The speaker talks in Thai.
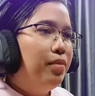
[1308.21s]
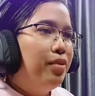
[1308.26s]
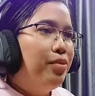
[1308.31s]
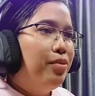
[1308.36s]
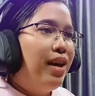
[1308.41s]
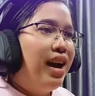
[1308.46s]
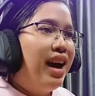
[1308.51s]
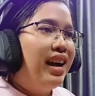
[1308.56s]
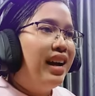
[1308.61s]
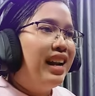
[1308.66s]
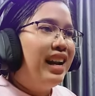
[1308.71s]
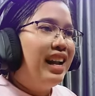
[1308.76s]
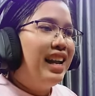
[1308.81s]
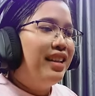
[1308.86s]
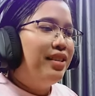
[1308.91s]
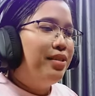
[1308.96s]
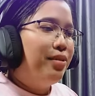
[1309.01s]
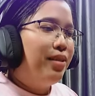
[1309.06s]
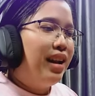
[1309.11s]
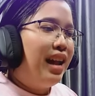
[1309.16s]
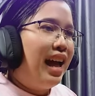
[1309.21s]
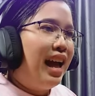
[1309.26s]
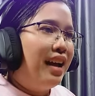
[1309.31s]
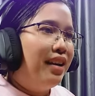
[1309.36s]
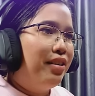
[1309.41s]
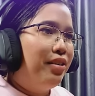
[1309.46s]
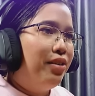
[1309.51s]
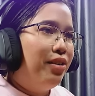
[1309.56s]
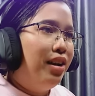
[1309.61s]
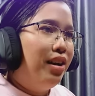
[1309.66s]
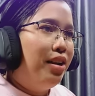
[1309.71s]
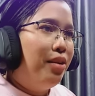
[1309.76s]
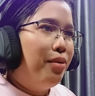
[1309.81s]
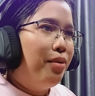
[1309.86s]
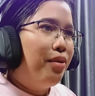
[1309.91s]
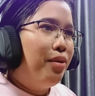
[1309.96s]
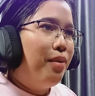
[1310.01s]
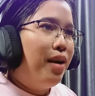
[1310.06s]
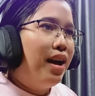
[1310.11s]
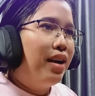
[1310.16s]
ดูวางเคลตรงกลางเนาะแล้ว
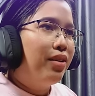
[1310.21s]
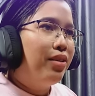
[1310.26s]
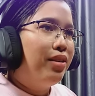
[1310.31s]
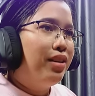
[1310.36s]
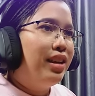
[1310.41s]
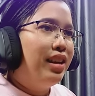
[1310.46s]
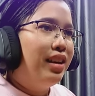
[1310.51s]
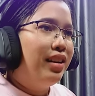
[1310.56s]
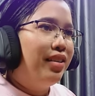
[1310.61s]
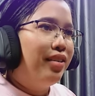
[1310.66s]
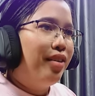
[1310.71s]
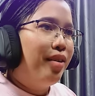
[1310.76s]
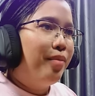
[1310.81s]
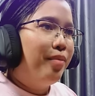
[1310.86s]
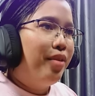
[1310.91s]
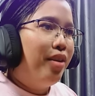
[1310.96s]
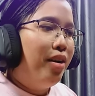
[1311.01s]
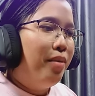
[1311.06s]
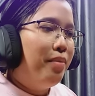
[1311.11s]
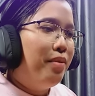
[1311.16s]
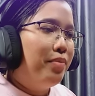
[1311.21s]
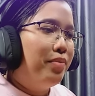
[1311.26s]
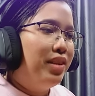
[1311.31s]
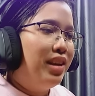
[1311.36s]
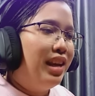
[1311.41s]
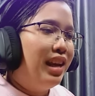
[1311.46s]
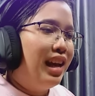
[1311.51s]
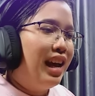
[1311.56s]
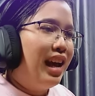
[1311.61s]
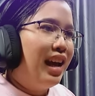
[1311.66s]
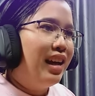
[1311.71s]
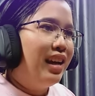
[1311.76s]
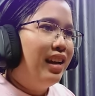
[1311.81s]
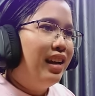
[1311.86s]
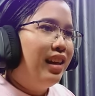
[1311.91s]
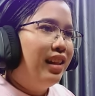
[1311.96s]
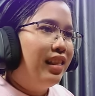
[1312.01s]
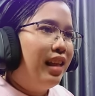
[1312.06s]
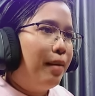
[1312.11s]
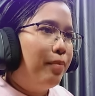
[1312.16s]
ก็วางก้อนหินล้อมรอบแบบนี้ค่ะ
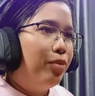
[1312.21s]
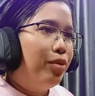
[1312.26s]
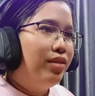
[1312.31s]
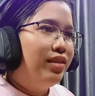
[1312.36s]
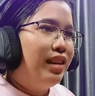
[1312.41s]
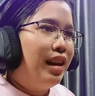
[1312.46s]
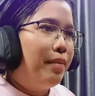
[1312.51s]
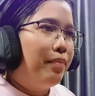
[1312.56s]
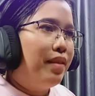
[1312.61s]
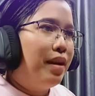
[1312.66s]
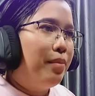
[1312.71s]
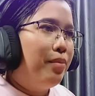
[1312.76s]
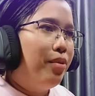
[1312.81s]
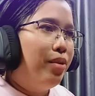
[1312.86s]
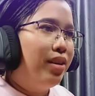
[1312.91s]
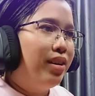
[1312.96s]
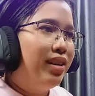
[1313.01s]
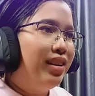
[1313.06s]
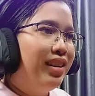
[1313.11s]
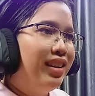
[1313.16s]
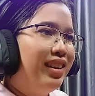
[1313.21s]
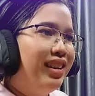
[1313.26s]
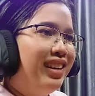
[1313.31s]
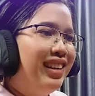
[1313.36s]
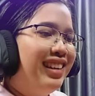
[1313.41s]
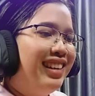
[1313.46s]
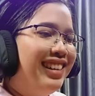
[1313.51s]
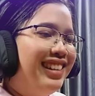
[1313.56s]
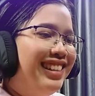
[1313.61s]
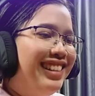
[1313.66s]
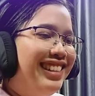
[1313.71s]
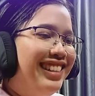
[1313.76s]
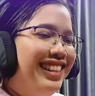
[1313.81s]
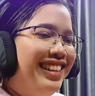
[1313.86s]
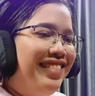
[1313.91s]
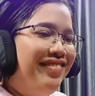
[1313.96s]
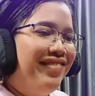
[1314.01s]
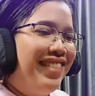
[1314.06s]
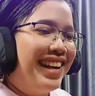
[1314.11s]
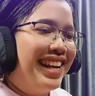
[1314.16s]
ตามด้วยสแลบด้านบนเอ้ย
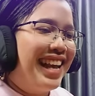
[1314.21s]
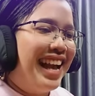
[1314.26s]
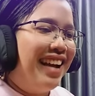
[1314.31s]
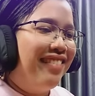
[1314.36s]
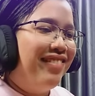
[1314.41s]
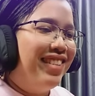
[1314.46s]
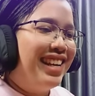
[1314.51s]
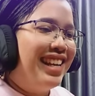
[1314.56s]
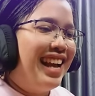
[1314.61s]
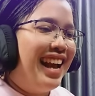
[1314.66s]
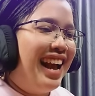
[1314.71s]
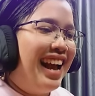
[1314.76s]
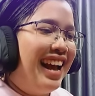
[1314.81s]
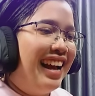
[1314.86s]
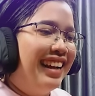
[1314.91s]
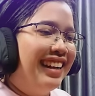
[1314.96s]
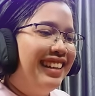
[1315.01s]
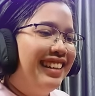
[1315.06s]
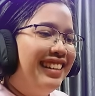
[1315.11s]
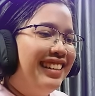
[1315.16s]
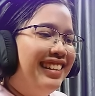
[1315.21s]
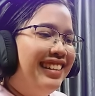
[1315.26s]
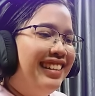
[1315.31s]
บางอย่าง